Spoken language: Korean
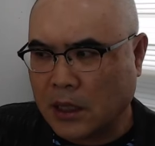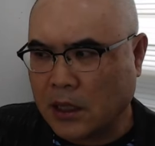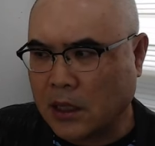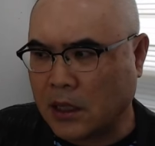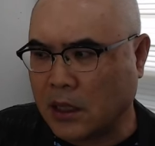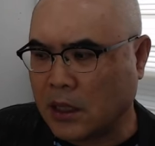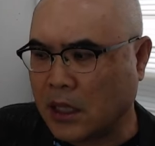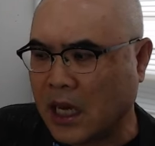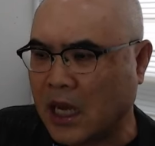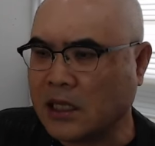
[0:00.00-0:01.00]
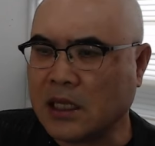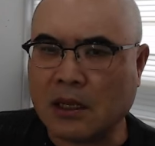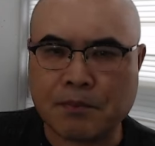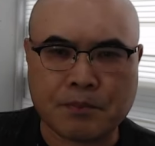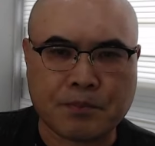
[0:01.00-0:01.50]
이 한일
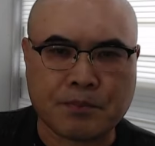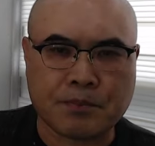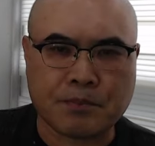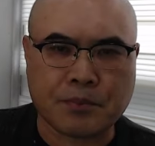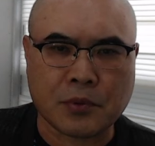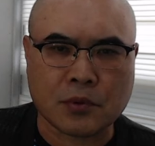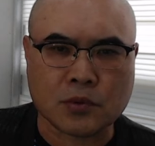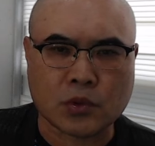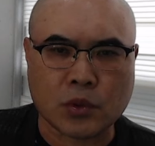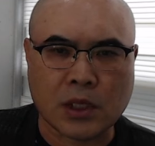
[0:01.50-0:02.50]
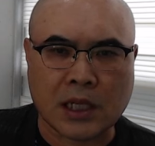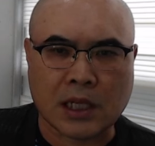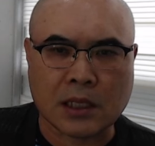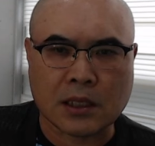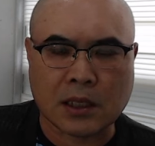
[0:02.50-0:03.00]
합병 조약,